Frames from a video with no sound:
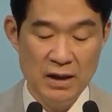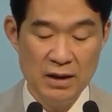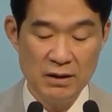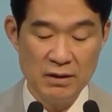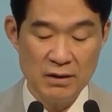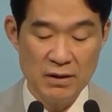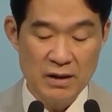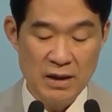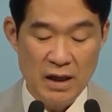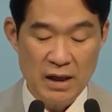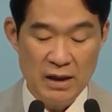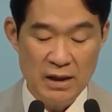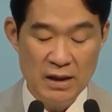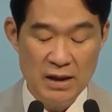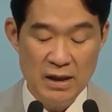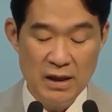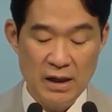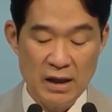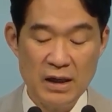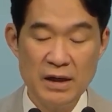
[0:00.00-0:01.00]
그러나
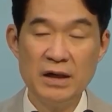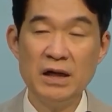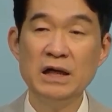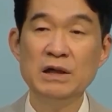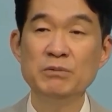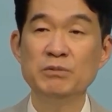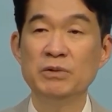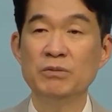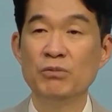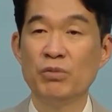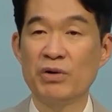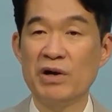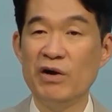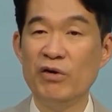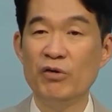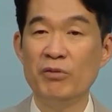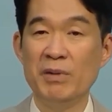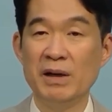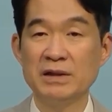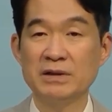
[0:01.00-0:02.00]
하나님은
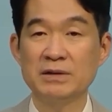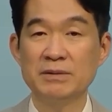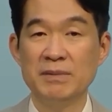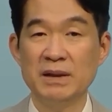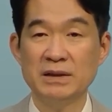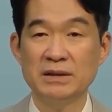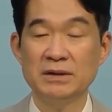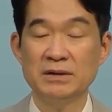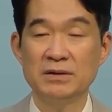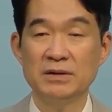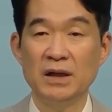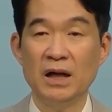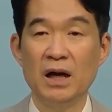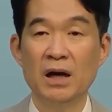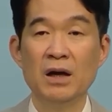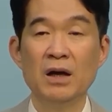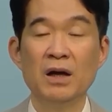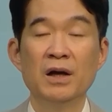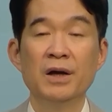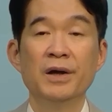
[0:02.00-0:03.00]
뭐라고 말씀하시느냐?
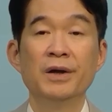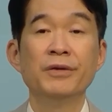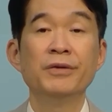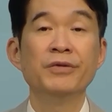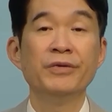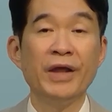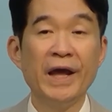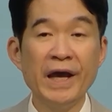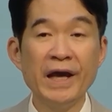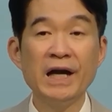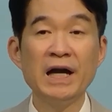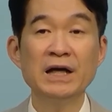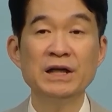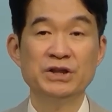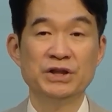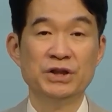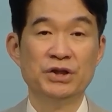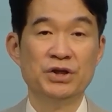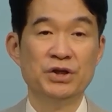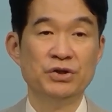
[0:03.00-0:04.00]
내가
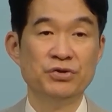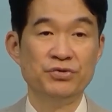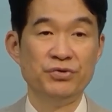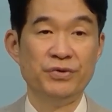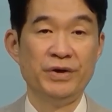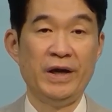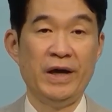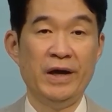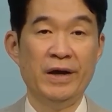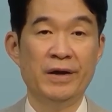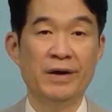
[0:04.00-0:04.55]
지켜줄게.